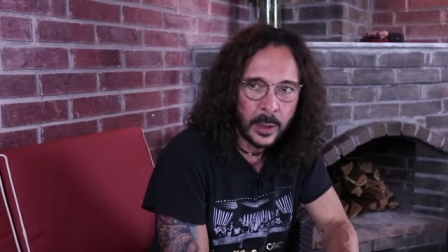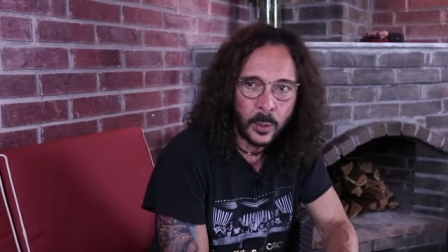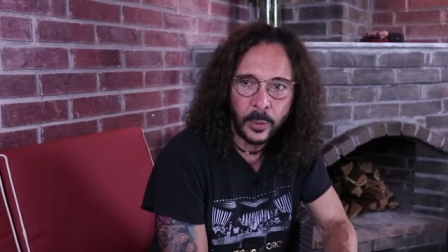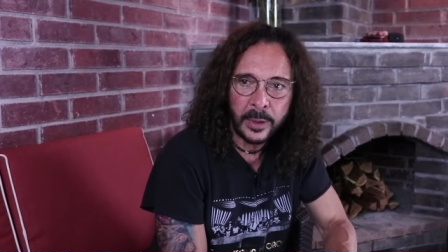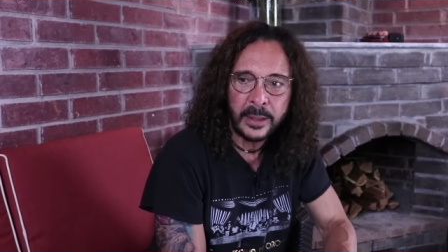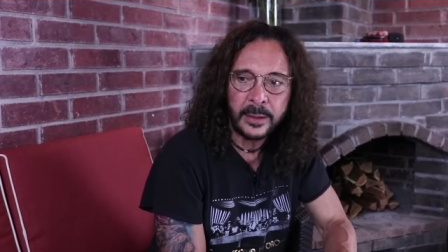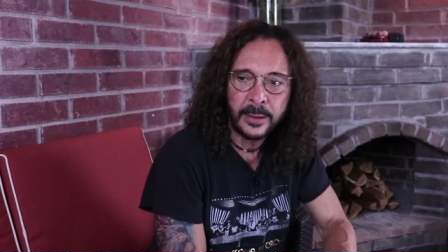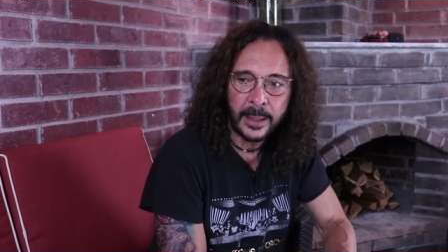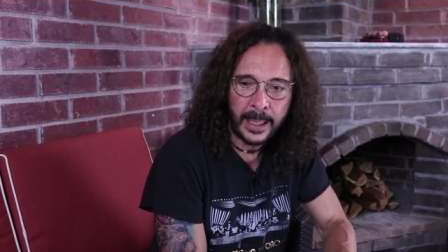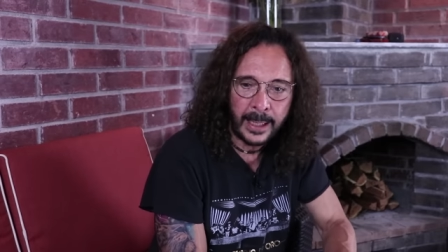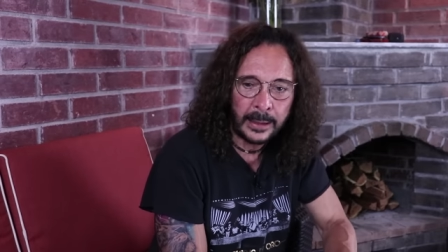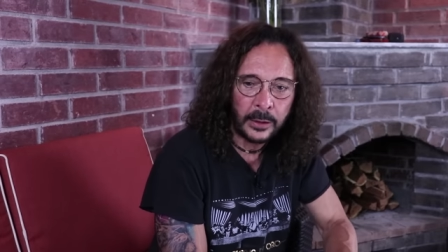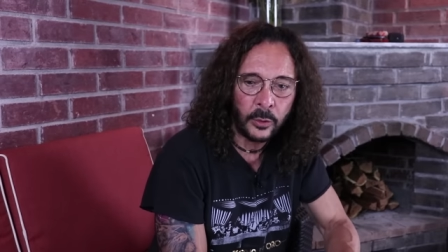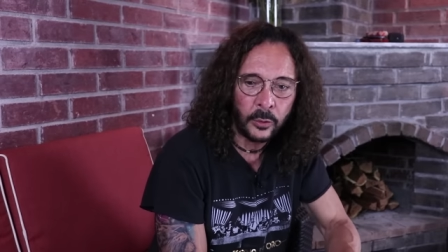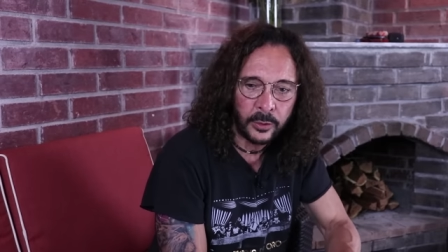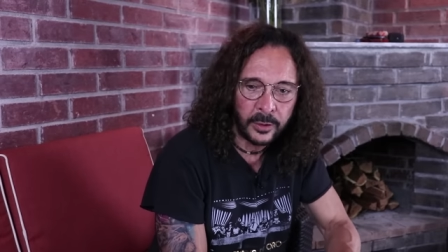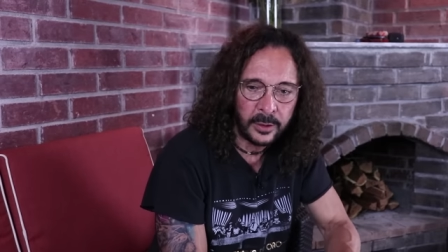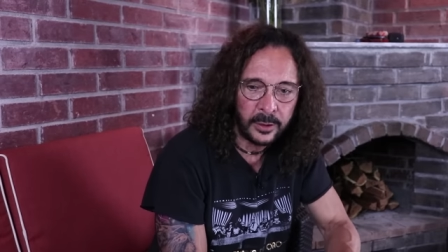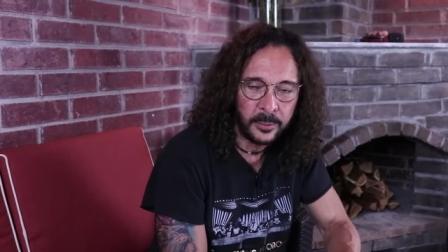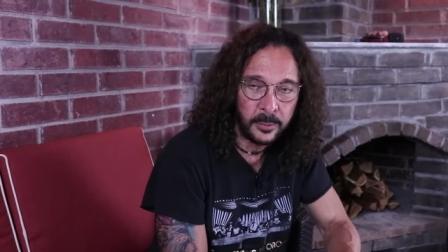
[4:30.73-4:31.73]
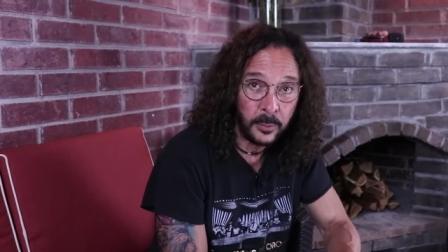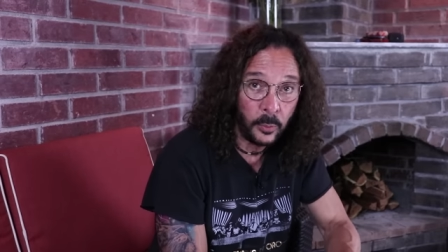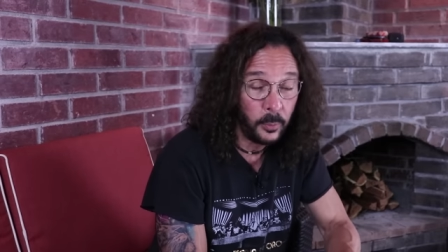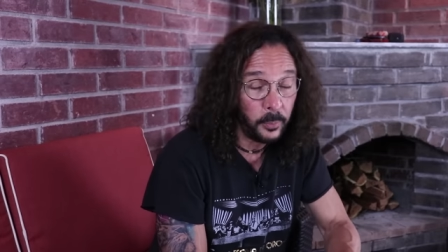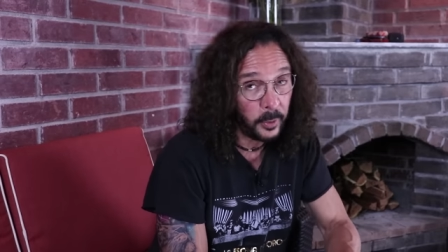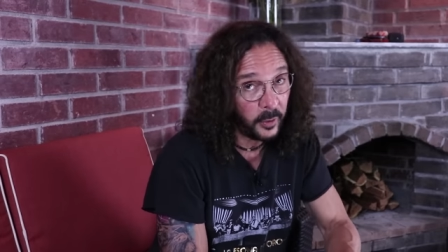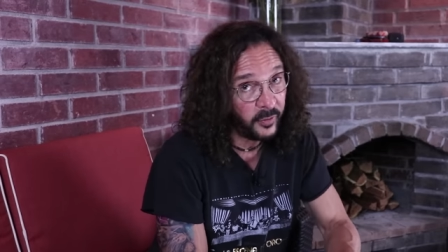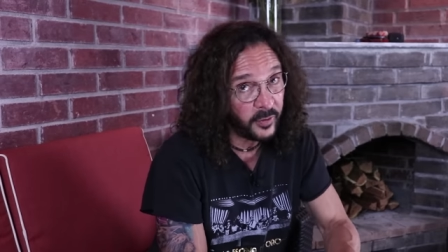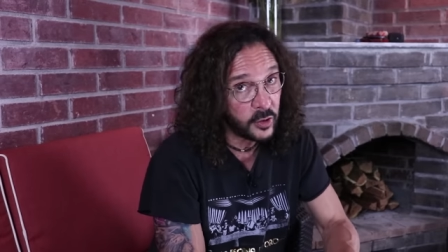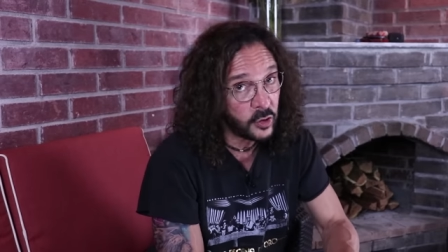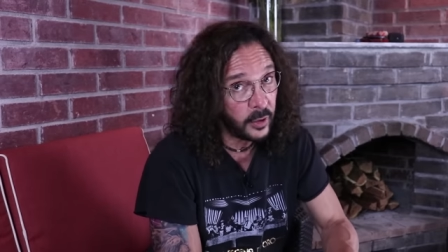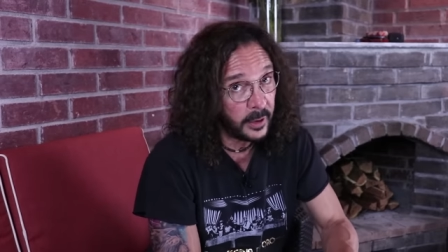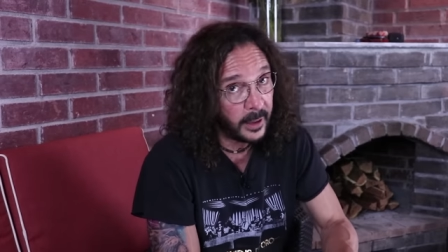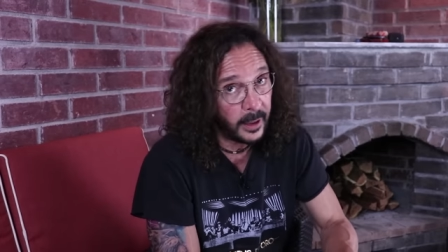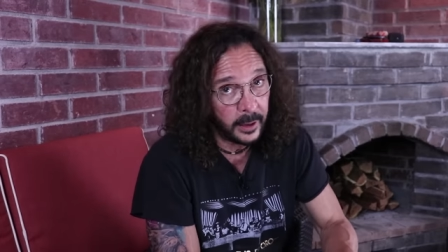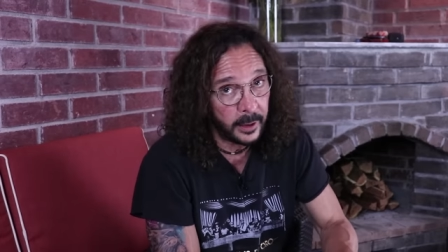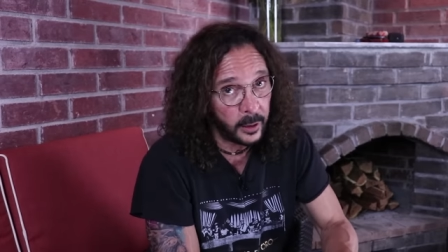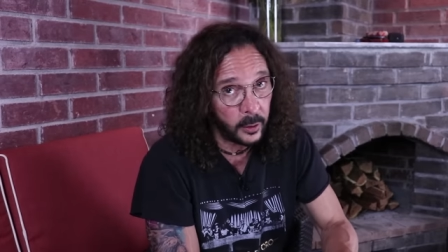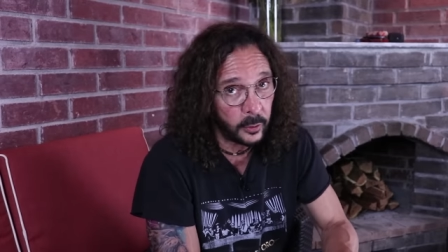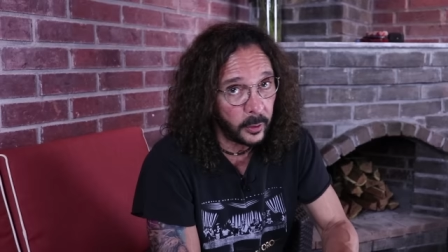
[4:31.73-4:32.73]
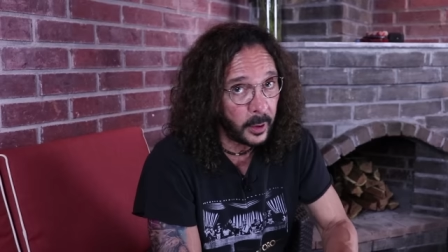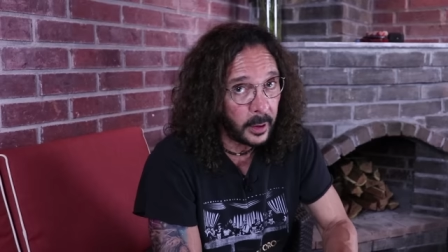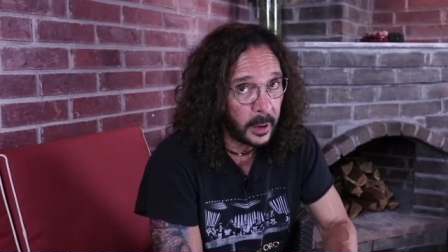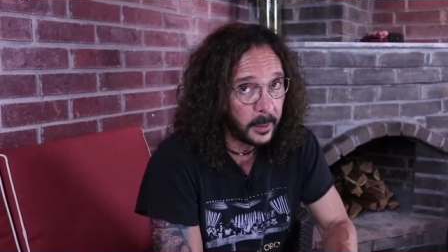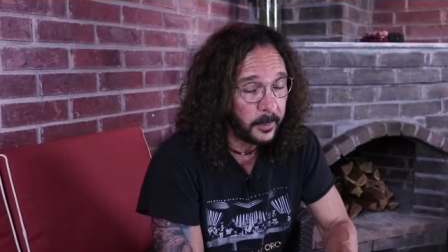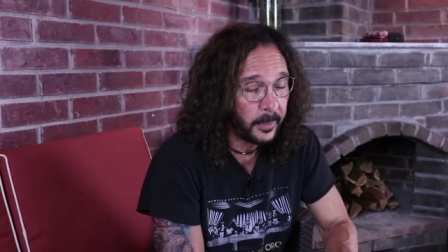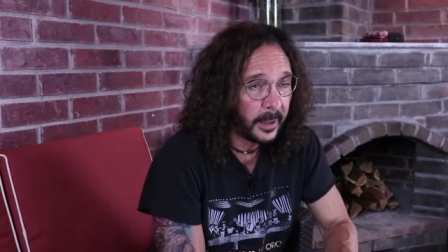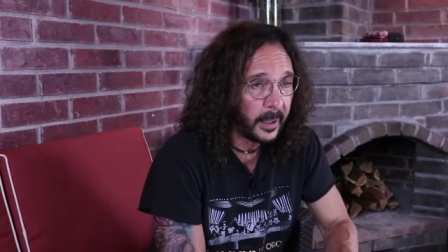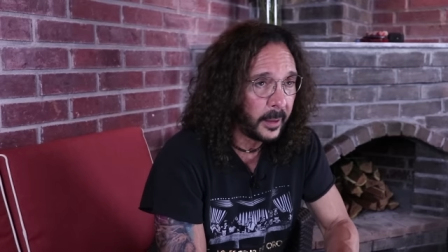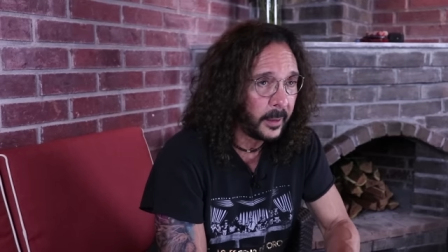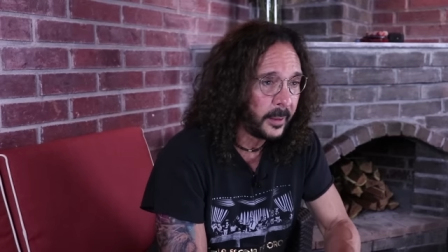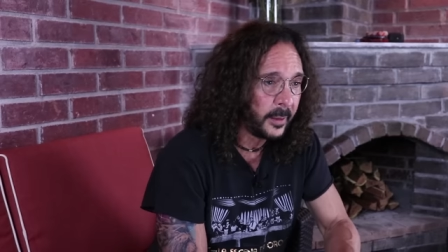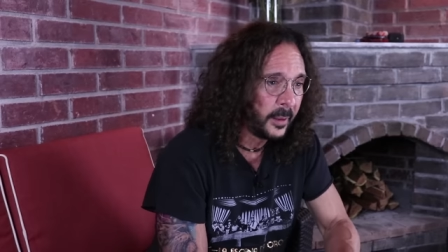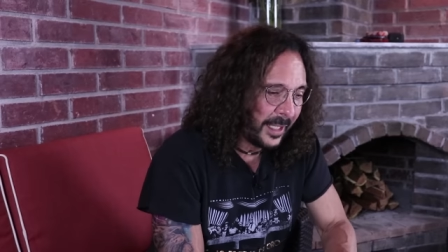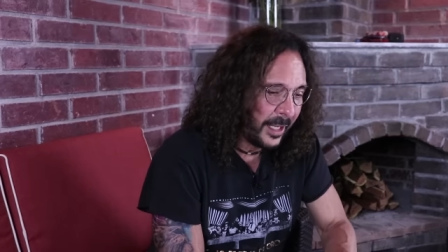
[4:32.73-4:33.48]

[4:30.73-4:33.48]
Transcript: de buen trato y un profesional en toda la palabra.